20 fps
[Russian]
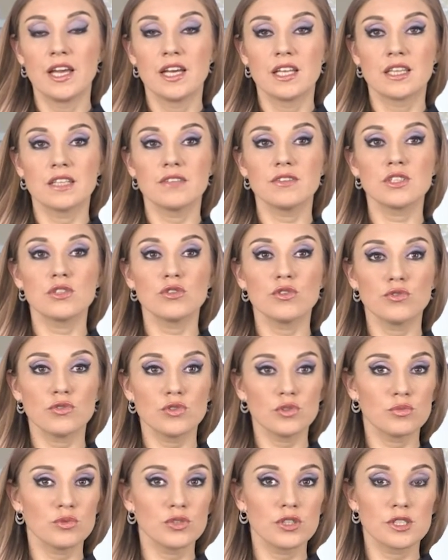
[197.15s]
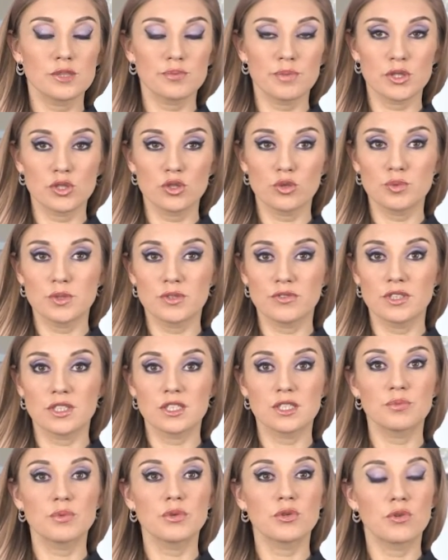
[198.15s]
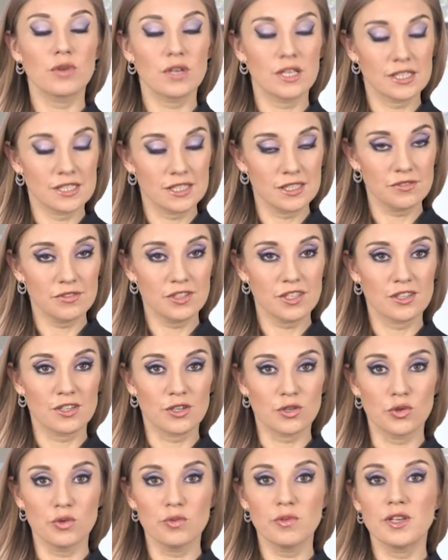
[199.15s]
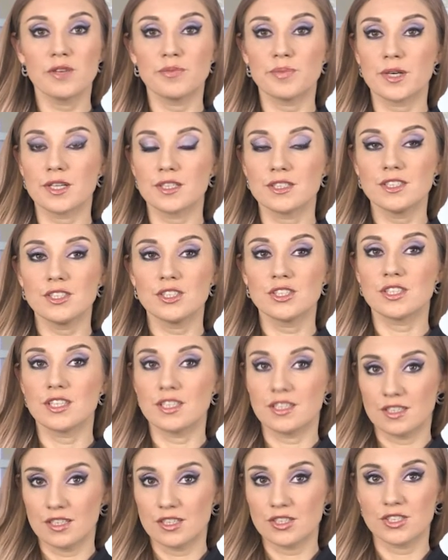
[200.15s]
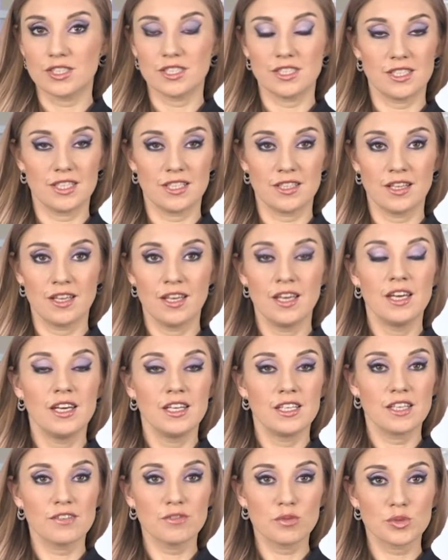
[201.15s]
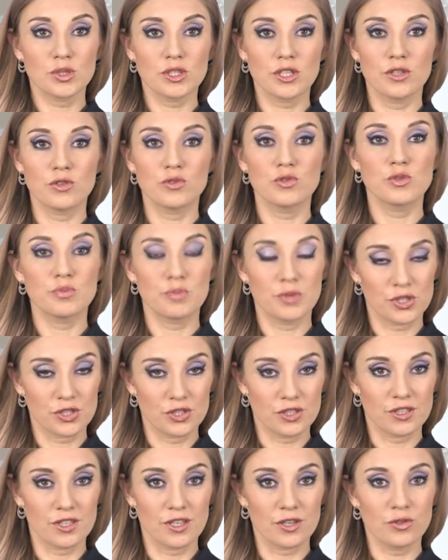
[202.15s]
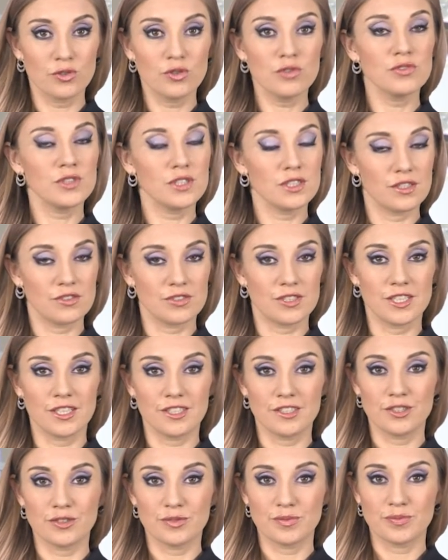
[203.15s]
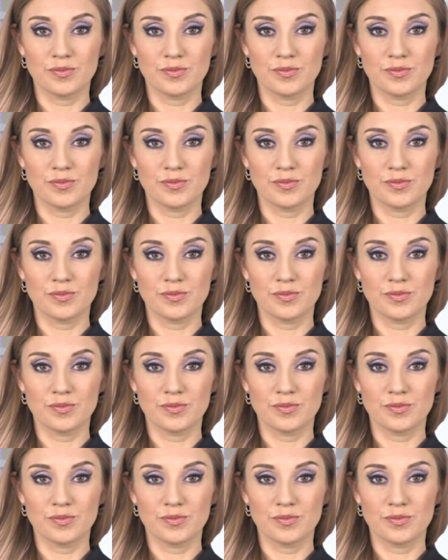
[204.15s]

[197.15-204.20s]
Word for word: Новостной фон будет способствовать к спекулятивной торговле практически каждый день. Я вам желаю успешных торгов и до встречи!